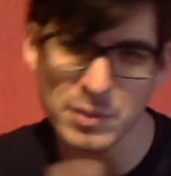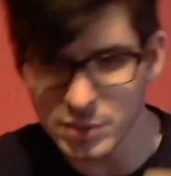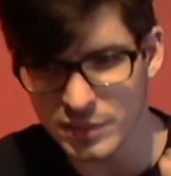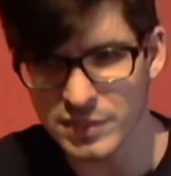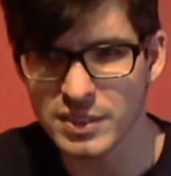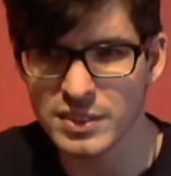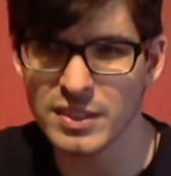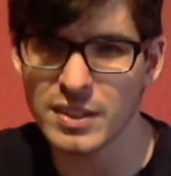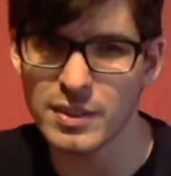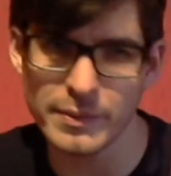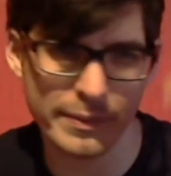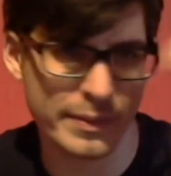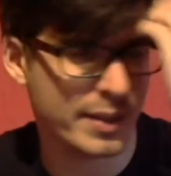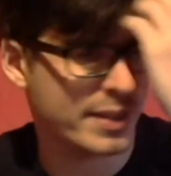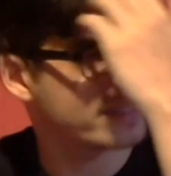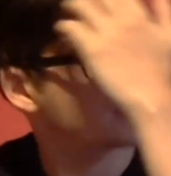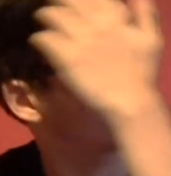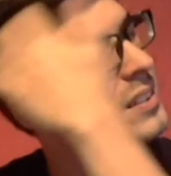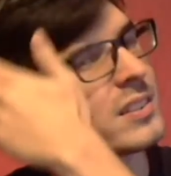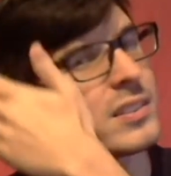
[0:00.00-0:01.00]
Tussis
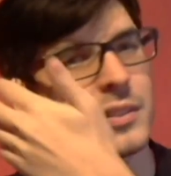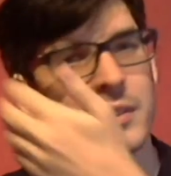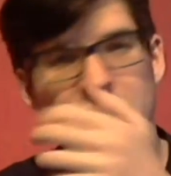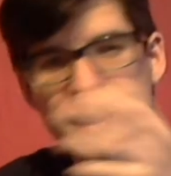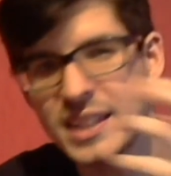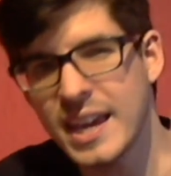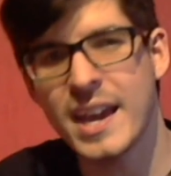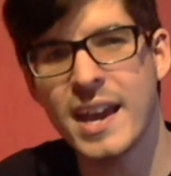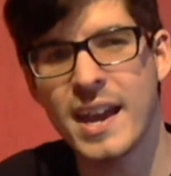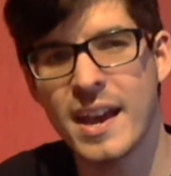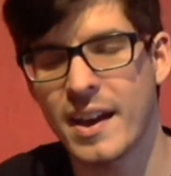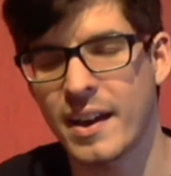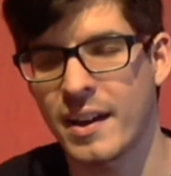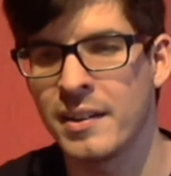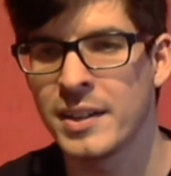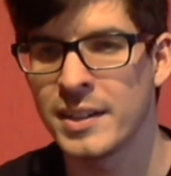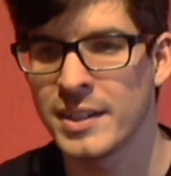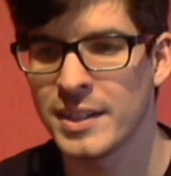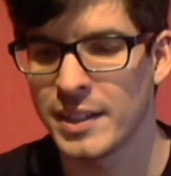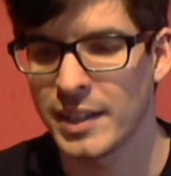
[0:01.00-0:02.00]
aufreißt und so, yeah!
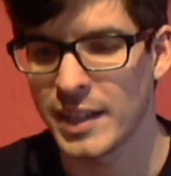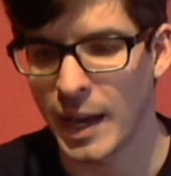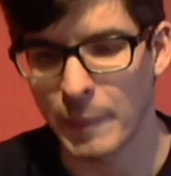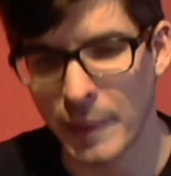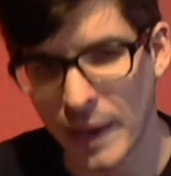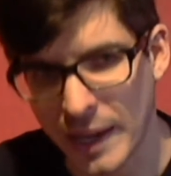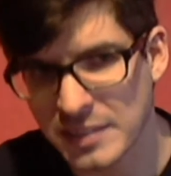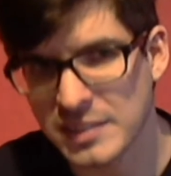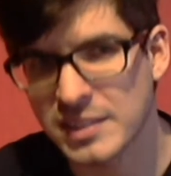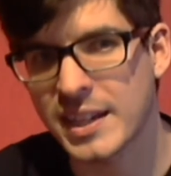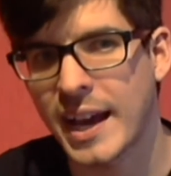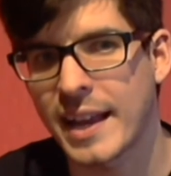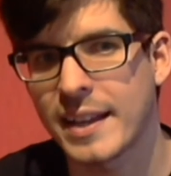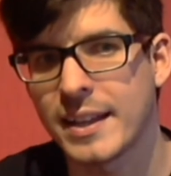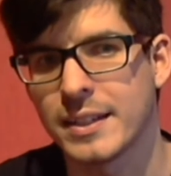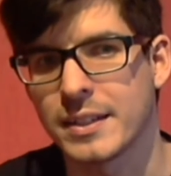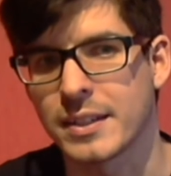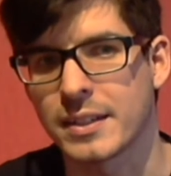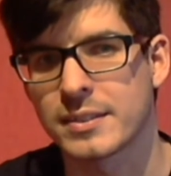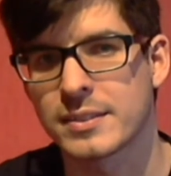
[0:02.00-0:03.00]
Aber eigentlich kann
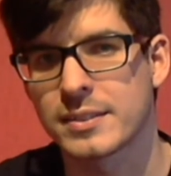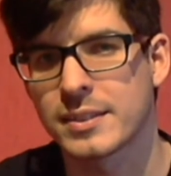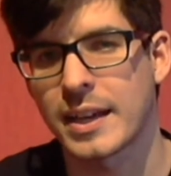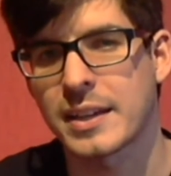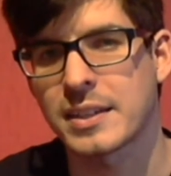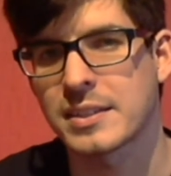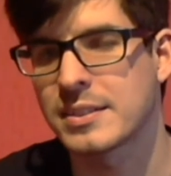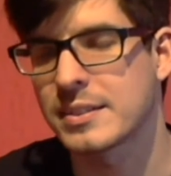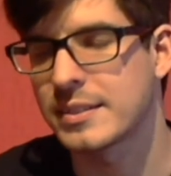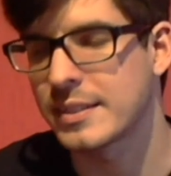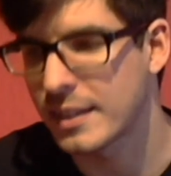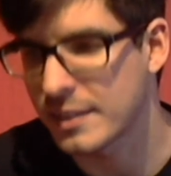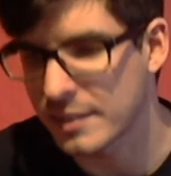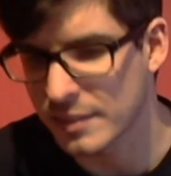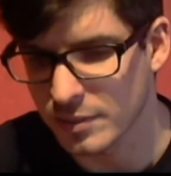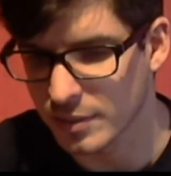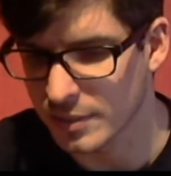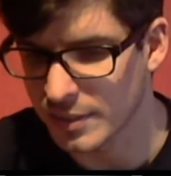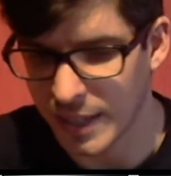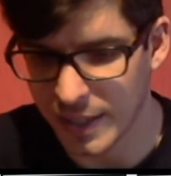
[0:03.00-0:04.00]
er nichts. Eigentlich ist er
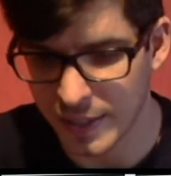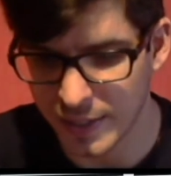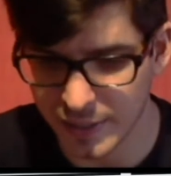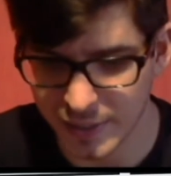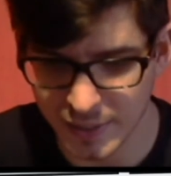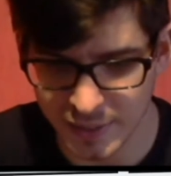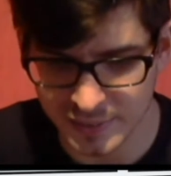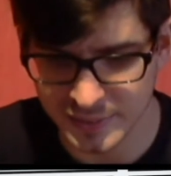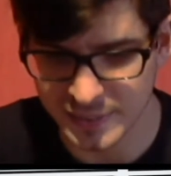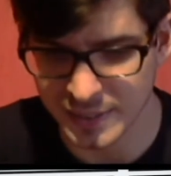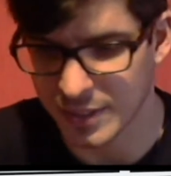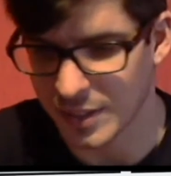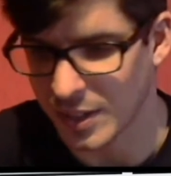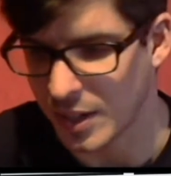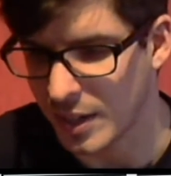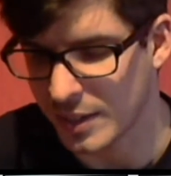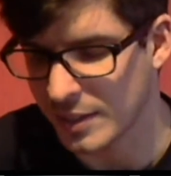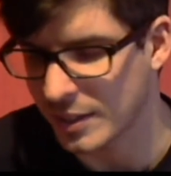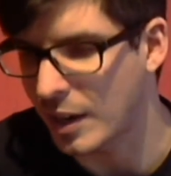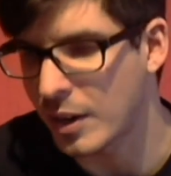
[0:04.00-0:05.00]
ein totaler,
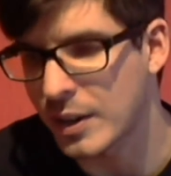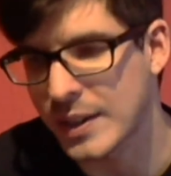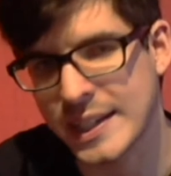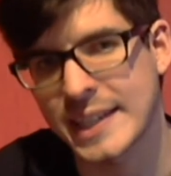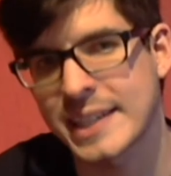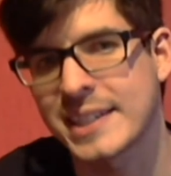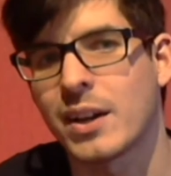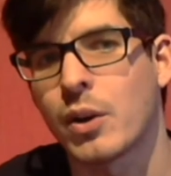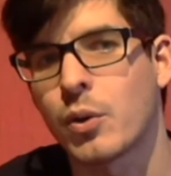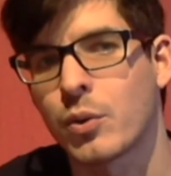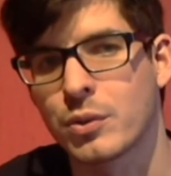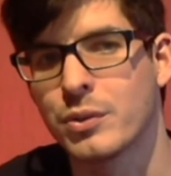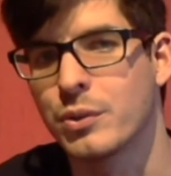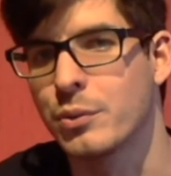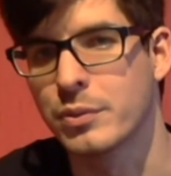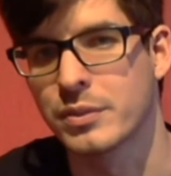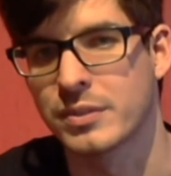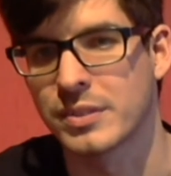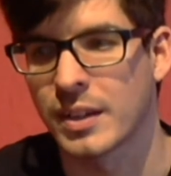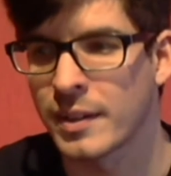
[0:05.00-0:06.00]
er, äh, eigentlich auch ein
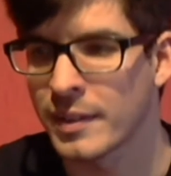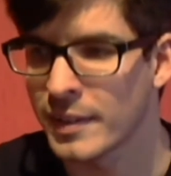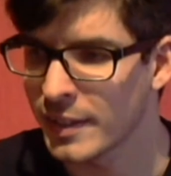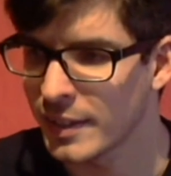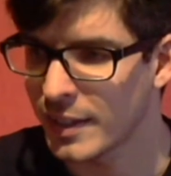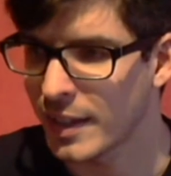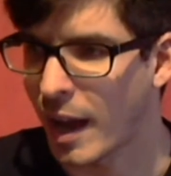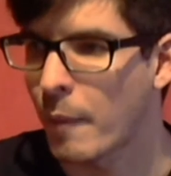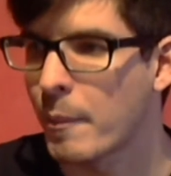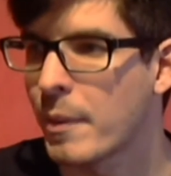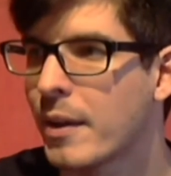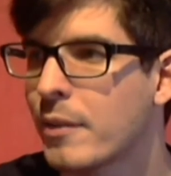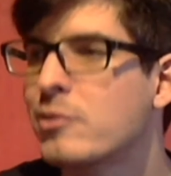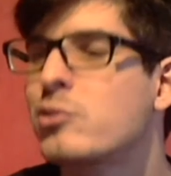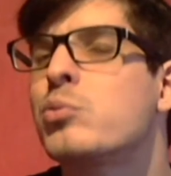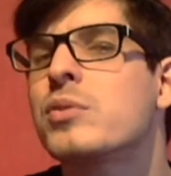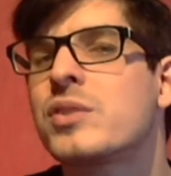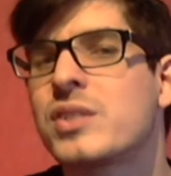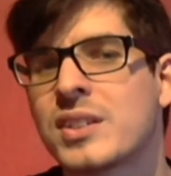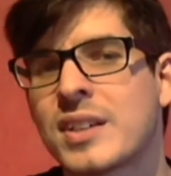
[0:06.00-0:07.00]
Loser. Aber er
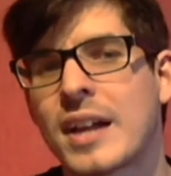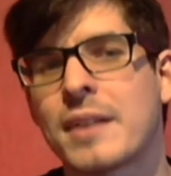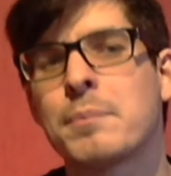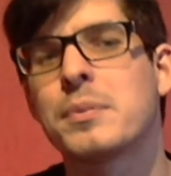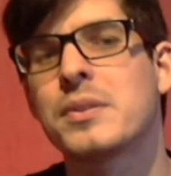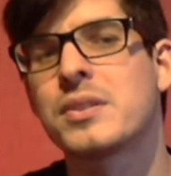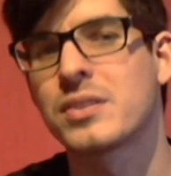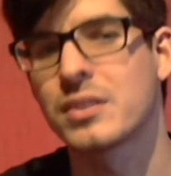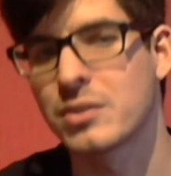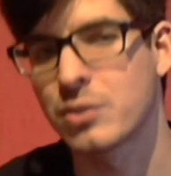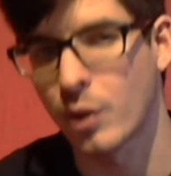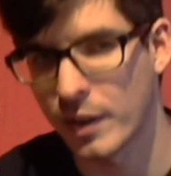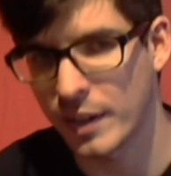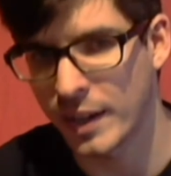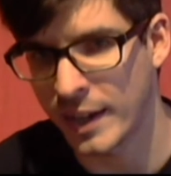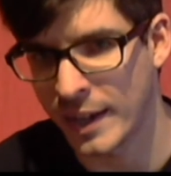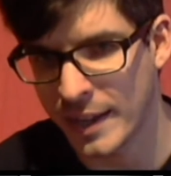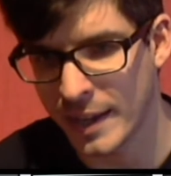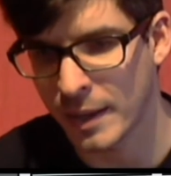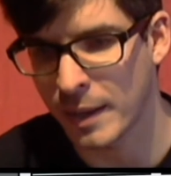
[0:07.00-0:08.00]
tut sich halt ein bisschen
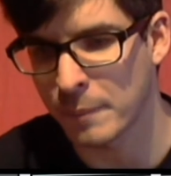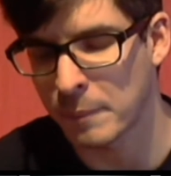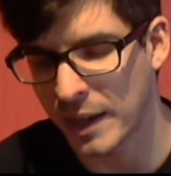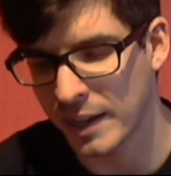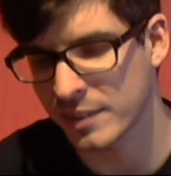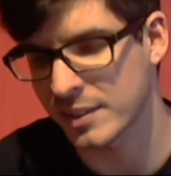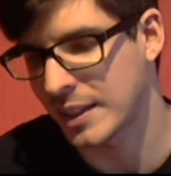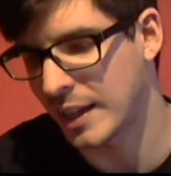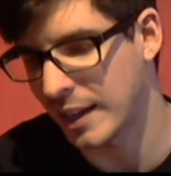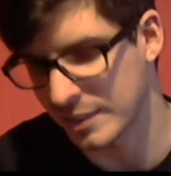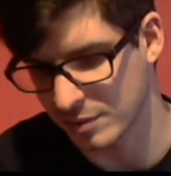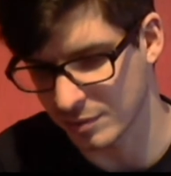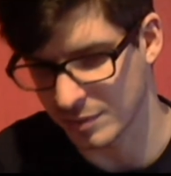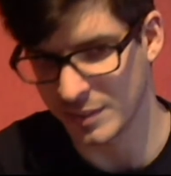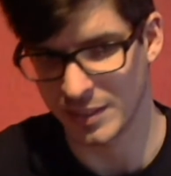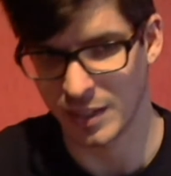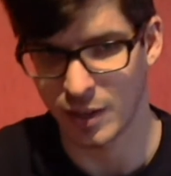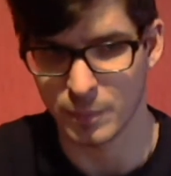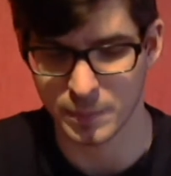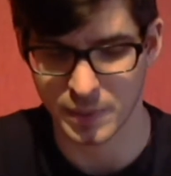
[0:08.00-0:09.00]
toller äh, machen als
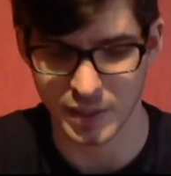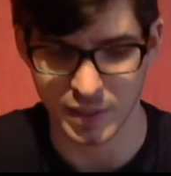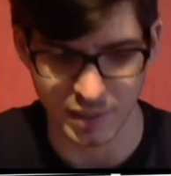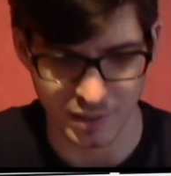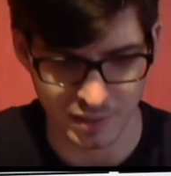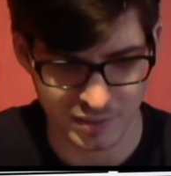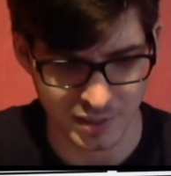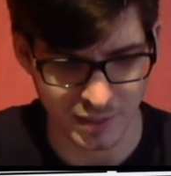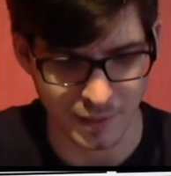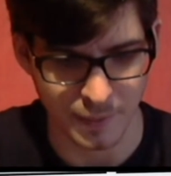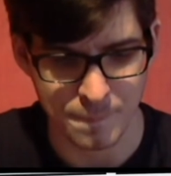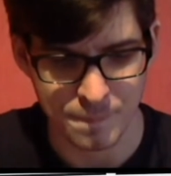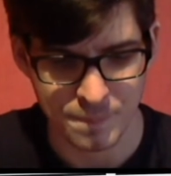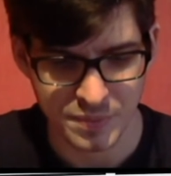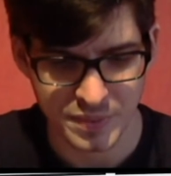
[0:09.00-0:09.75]
unser Hauptcharakter.